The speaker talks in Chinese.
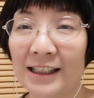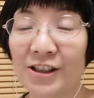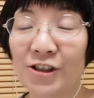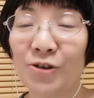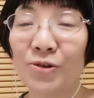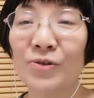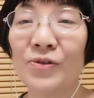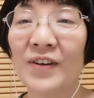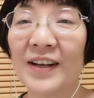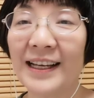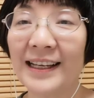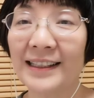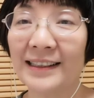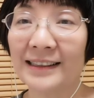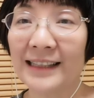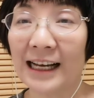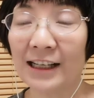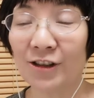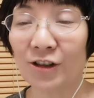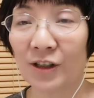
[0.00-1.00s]
纠纷。
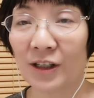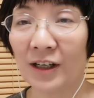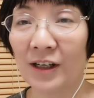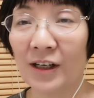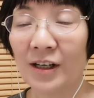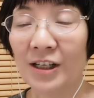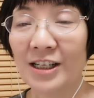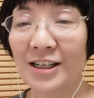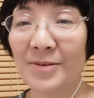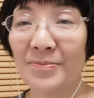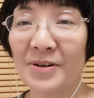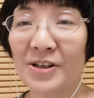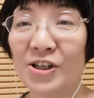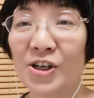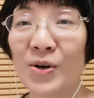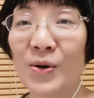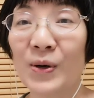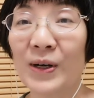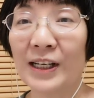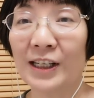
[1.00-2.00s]
他就是日本
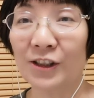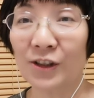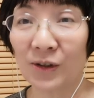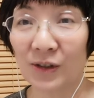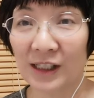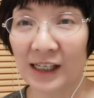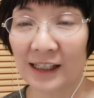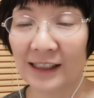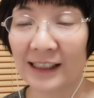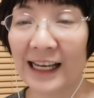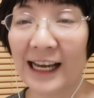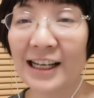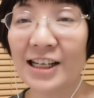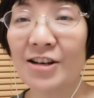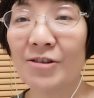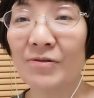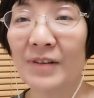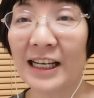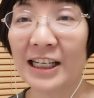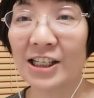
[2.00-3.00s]
社会里就整天
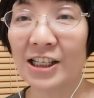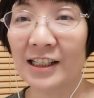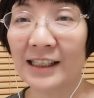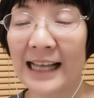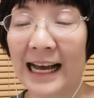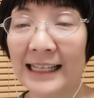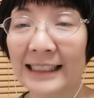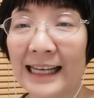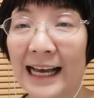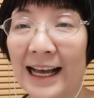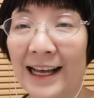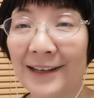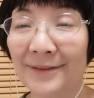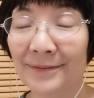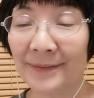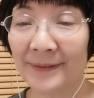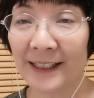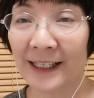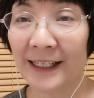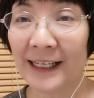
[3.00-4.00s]
是维持大家
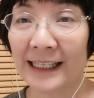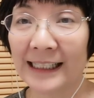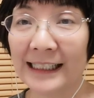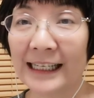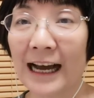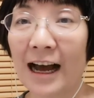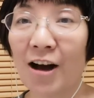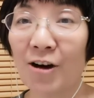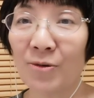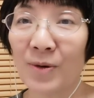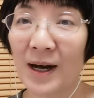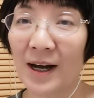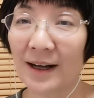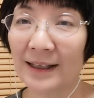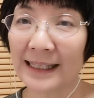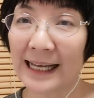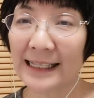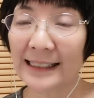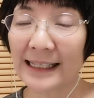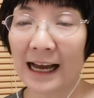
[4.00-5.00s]
你好我好
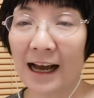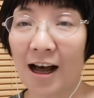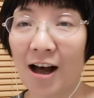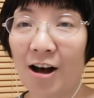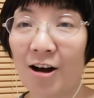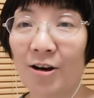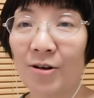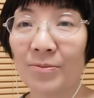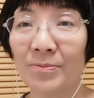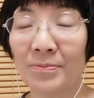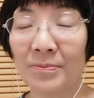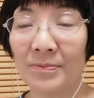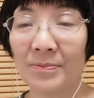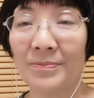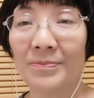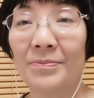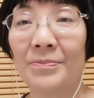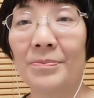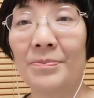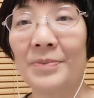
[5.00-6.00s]
大家好，
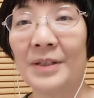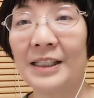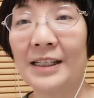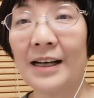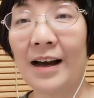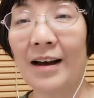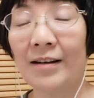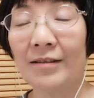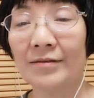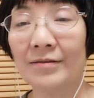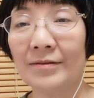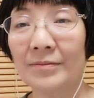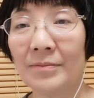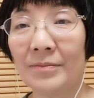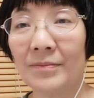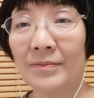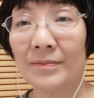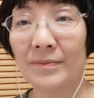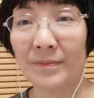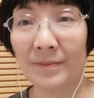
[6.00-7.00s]
比较
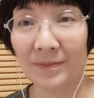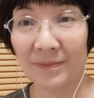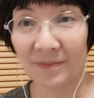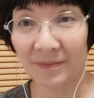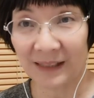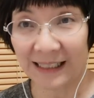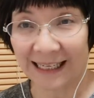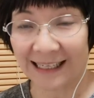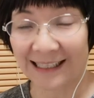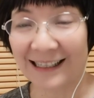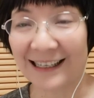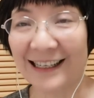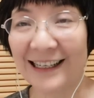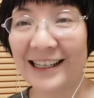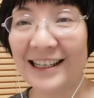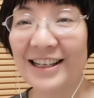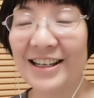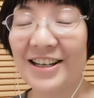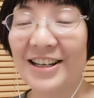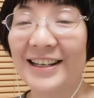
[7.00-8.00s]
那个
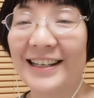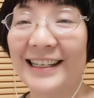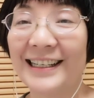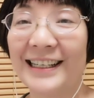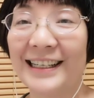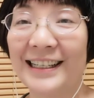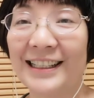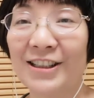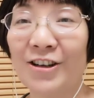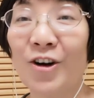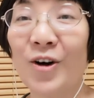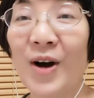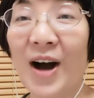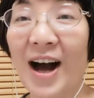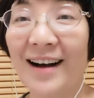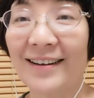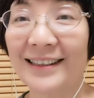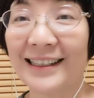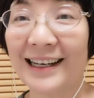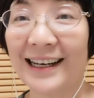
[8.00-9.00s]
嗯友
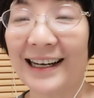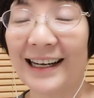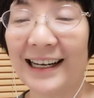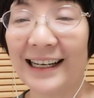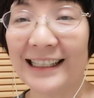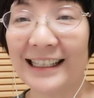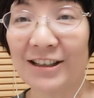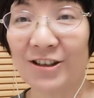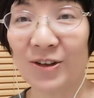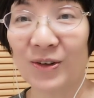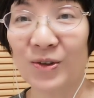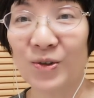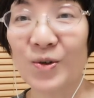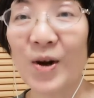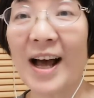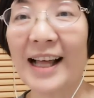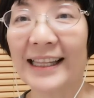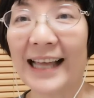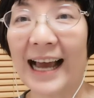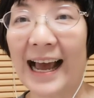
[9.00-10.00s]
好的一种
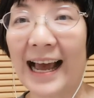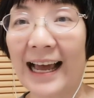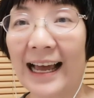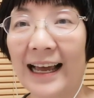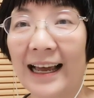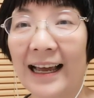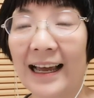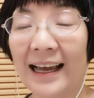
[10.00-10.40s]
状态，